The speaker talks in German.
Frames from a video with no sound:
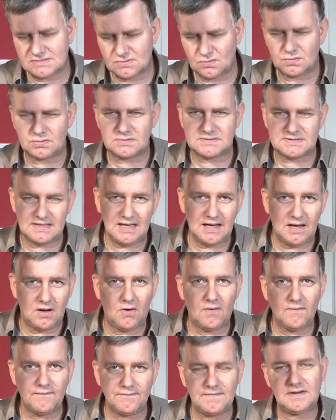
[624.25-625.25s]
so sehr
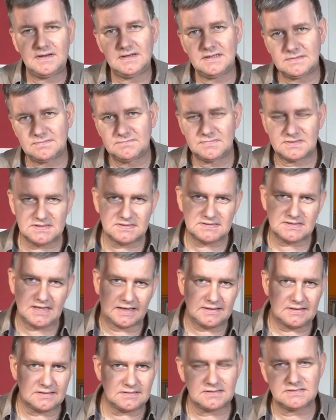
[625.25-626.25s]
aufwendig, ein bisschen
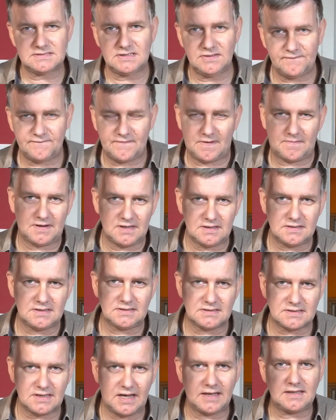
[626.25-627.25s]
zeitintensiv, weil man
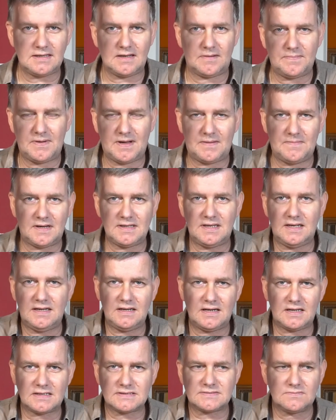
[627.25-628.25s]
den Teig ja ein paar Mal
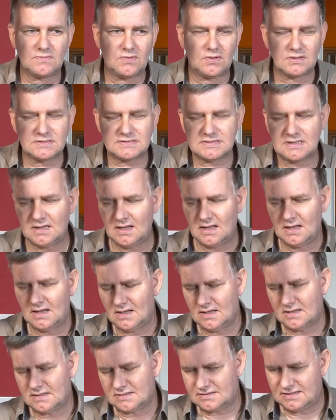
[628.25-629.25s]
gehen lassen muss.
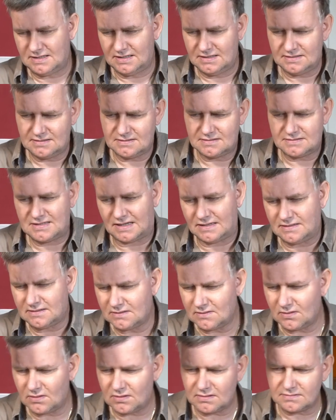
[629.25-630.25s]
Den
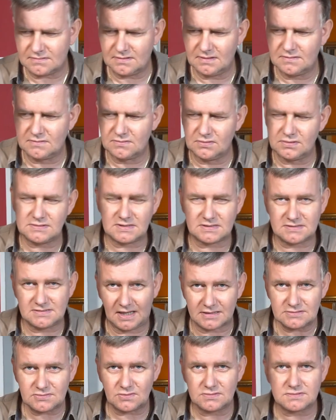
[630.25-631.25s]
dann noch durch das
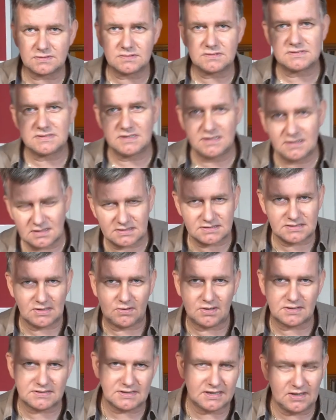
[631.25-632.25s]
Natron zu ziehen, das
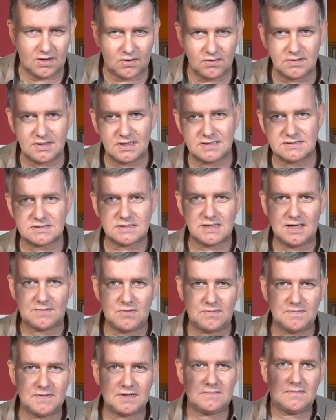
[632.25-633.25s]
dauert halt auch einen ganz kleinen
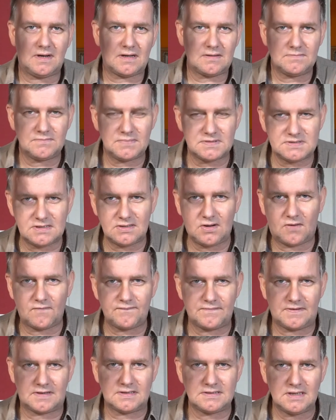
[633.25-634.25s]
Moment, macht ein bisschen
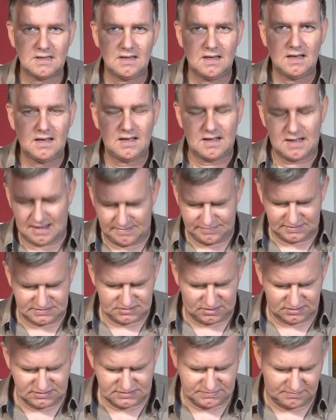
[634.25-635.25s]
Aufwand. Aber
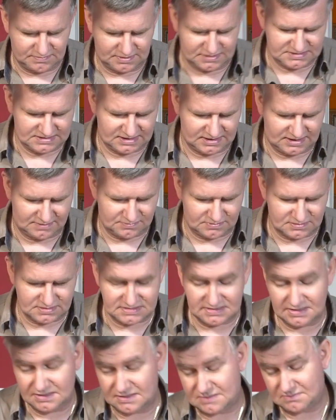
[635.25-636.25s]
sonst, wenn man das
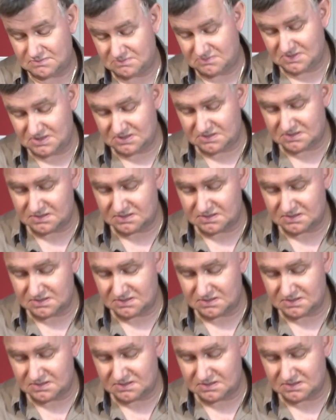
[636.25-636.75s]
Ergebnis sieht, ist